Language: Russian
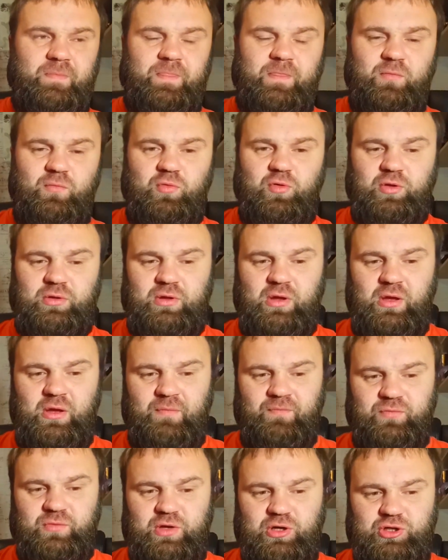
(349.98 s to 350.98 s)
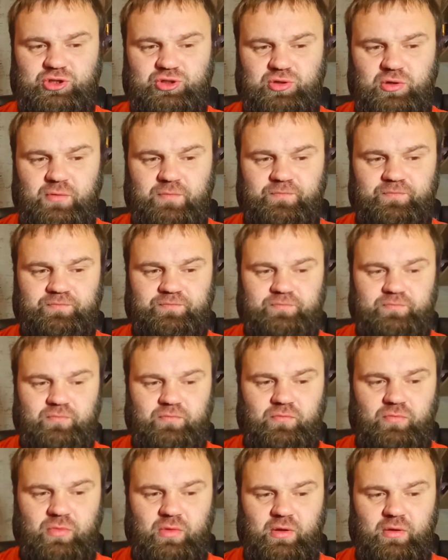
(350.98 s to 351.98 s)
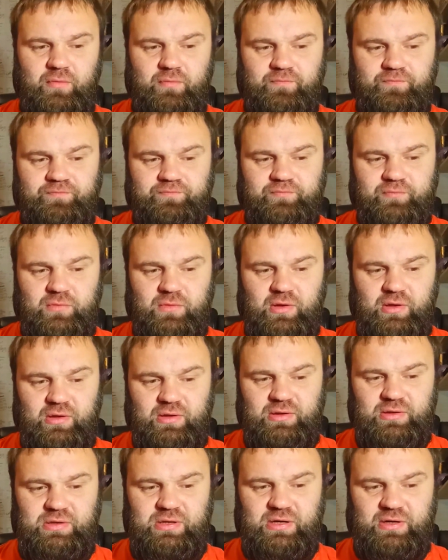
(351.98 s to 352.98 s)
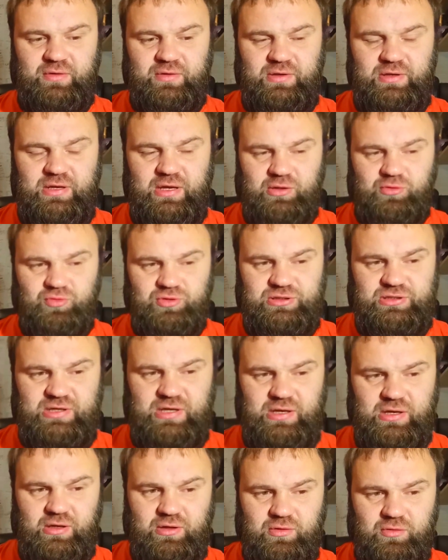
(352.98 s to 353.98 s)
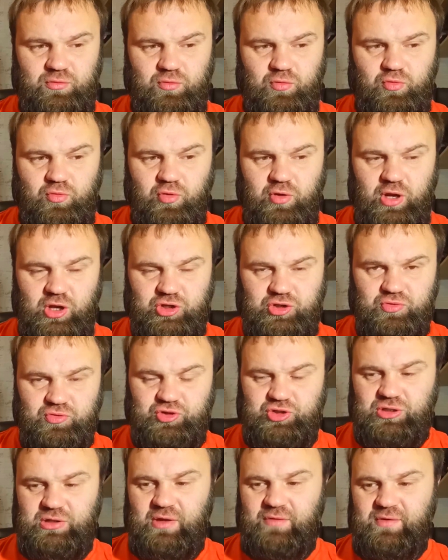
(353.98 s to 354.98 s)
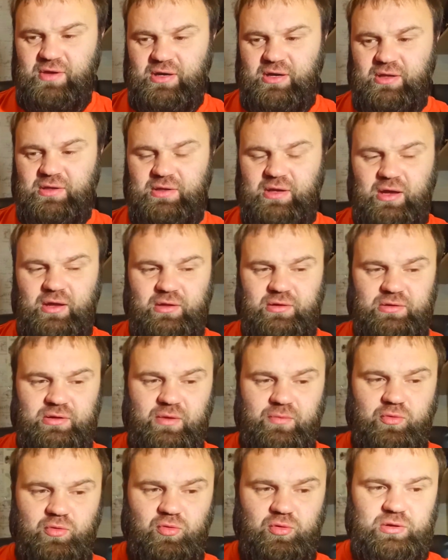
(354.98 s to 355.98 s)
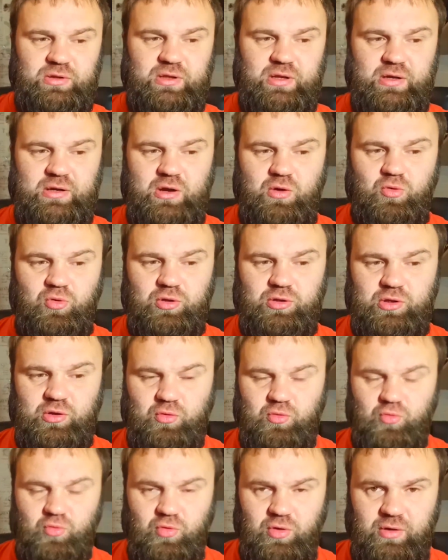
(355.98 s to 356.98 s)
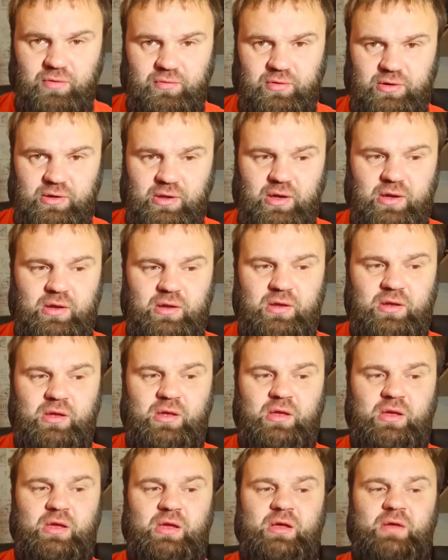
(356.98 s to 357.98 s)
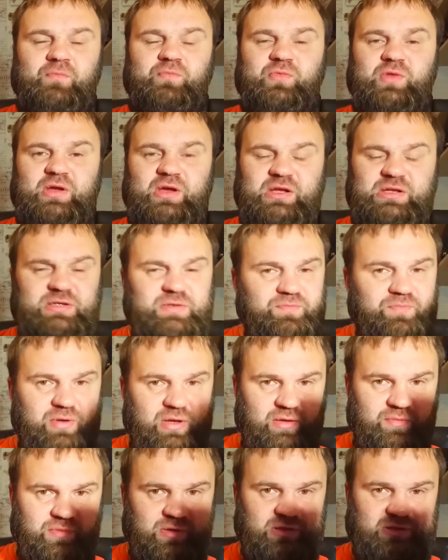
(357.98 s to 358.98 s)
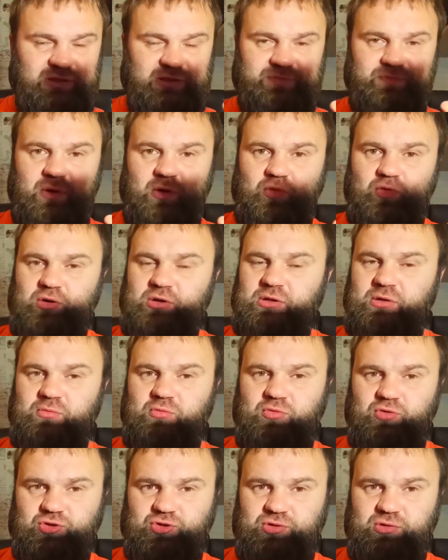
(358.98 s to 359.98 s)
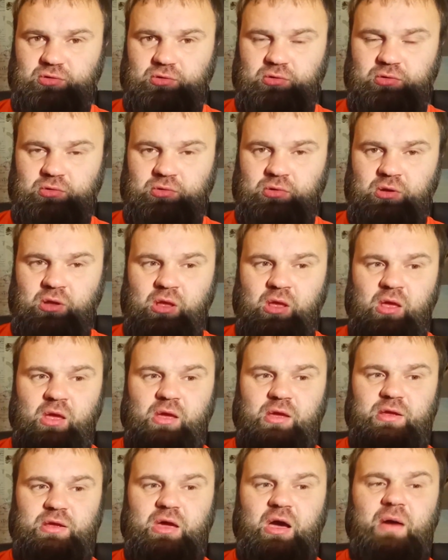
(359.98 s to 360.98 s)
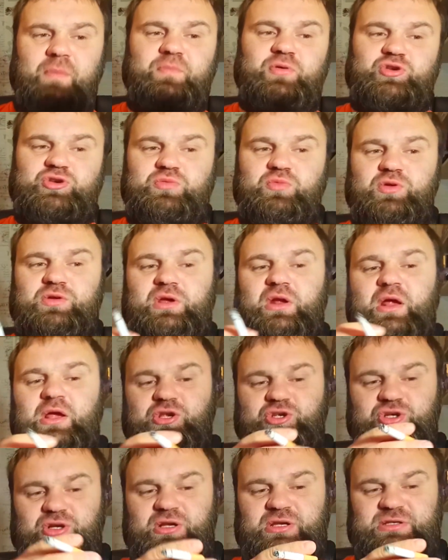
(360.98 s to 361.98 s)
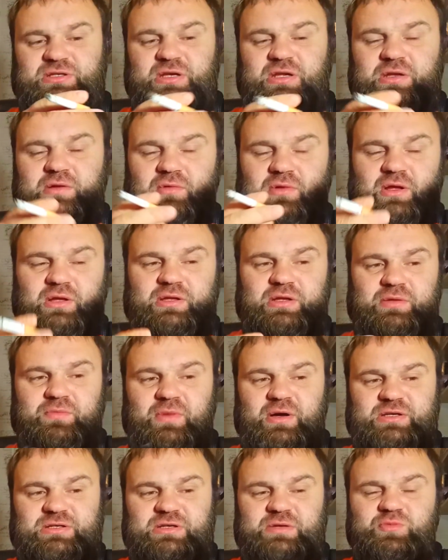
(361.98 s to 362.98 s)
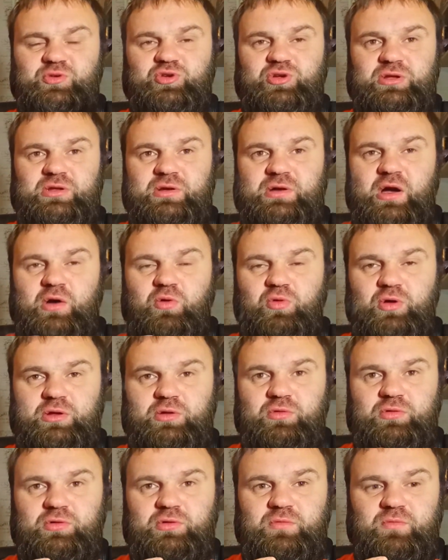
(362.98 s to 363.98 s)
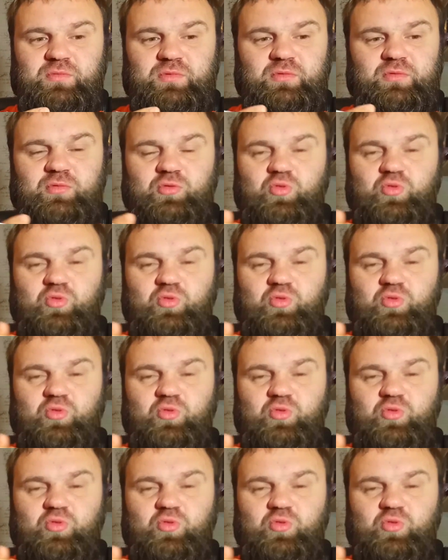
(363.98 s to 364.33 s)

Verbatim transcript: Вот. Так что них нету денег у курящего человека на добротное какое-то курево, да, этим перебиться спокойно можно. Я почему-то раньше расценивал этот Максим, что это какой-то вот